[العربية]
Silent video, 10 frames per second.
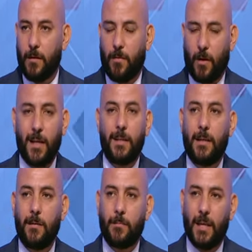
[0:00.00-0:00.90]
الراجل
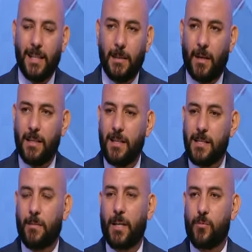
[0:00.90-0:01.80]
ده بيقدم على نادي
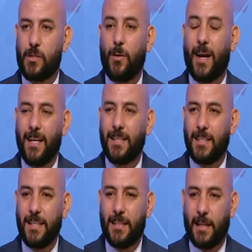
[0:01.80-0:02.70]
الزمالك مستوى جيد
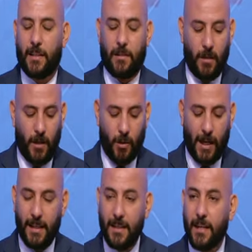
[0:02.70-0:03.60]
جدا جدا
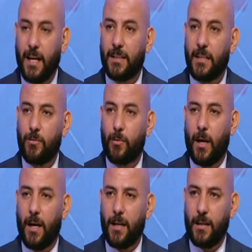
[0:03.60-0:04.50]
خلينا نرجع تاني ونقول
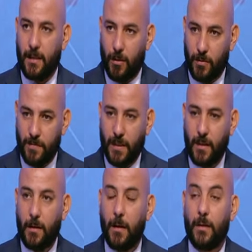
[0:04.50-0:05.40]
حاجه لو نفتكر